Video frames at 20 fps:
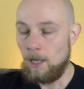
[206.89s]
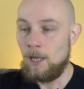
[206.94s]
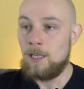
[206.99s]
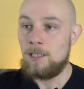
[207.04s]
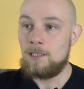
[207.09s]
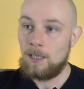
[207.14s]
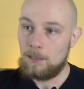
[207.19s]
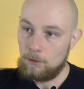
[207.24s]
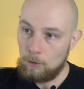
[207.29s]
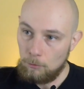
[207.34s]

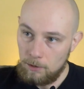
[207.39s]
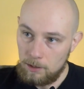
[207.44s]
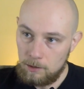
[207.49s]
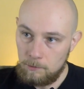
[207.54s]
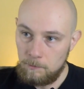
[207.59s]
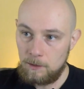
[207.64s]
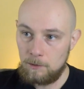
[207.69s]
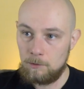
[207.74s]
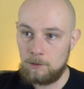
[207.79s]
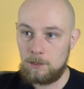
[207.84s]
Natomiast
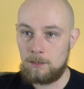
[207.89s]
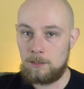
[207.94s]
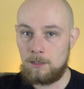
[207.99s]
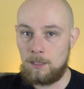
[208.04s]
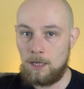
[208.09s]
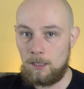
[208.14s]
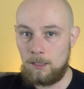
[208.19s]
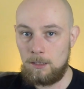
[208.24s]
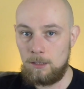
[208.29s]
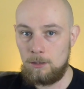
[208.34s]
minus jest
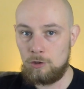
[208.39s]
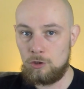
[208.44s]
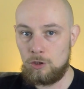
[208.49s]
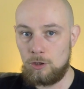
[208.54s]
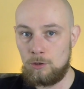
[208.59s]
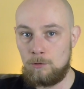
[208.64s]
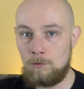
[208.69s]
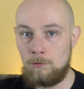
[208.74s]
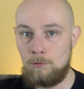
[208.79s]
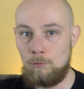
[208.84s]
taki, że
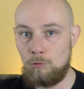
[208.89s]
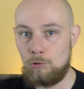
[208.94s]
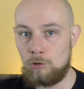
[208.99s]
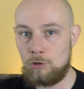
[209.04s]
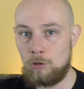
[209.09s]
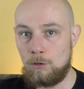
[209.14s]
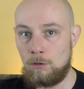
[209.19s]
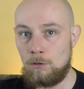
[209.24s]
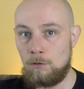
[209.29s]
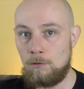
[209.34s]

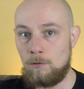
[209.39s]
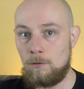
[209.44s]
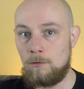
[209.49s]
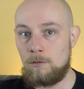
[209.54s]
dużo